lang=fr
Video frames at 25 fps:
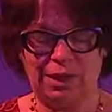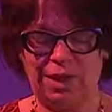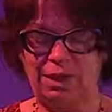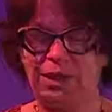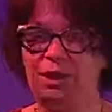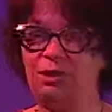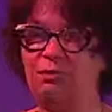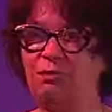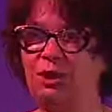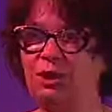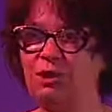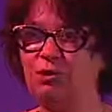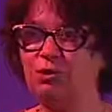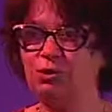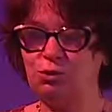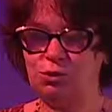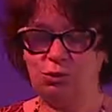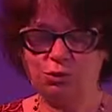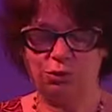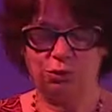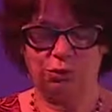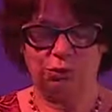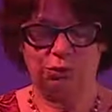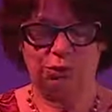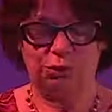Et bien
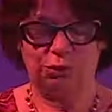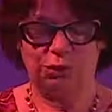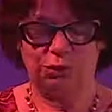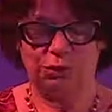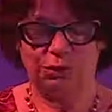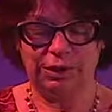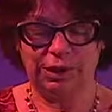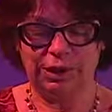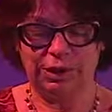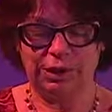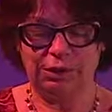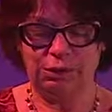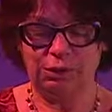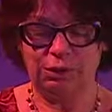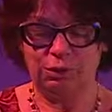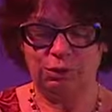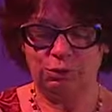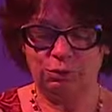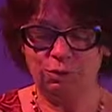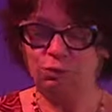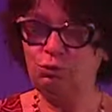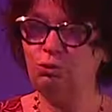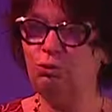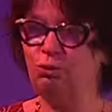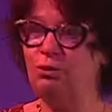sûr, on
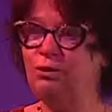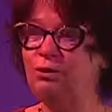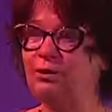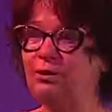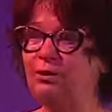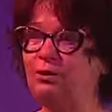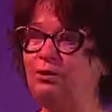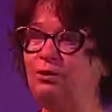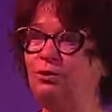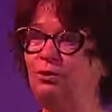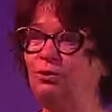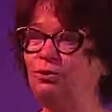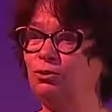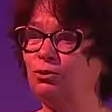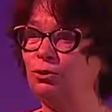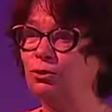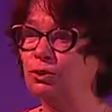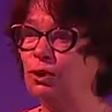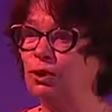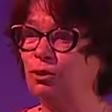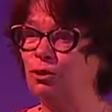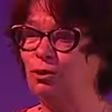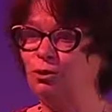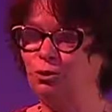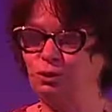a tout le site
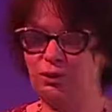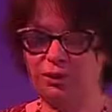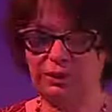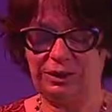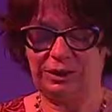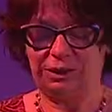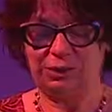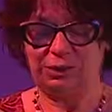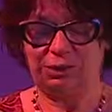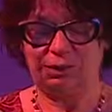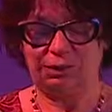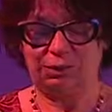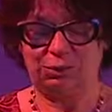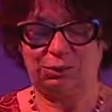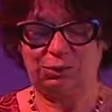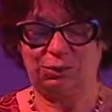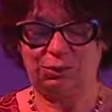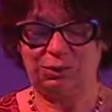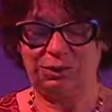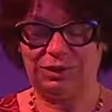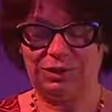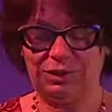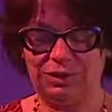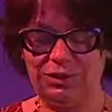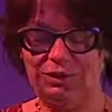qui est
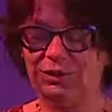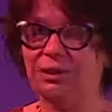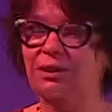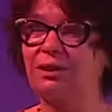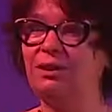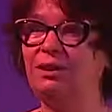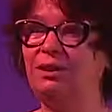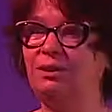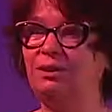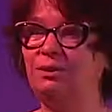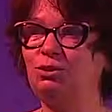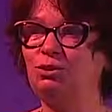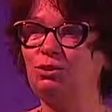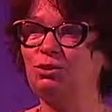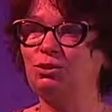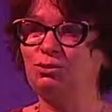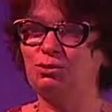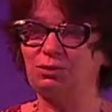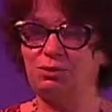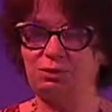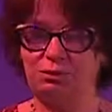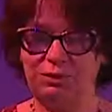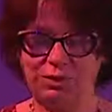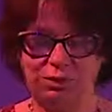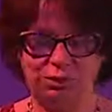dédié, hein, que
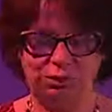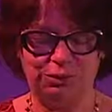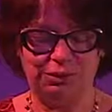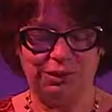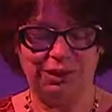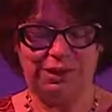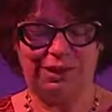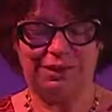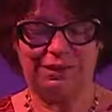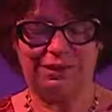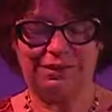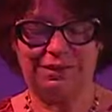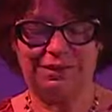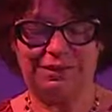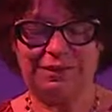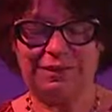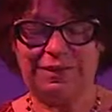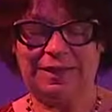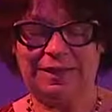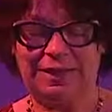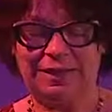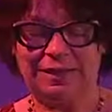vous devez connaître,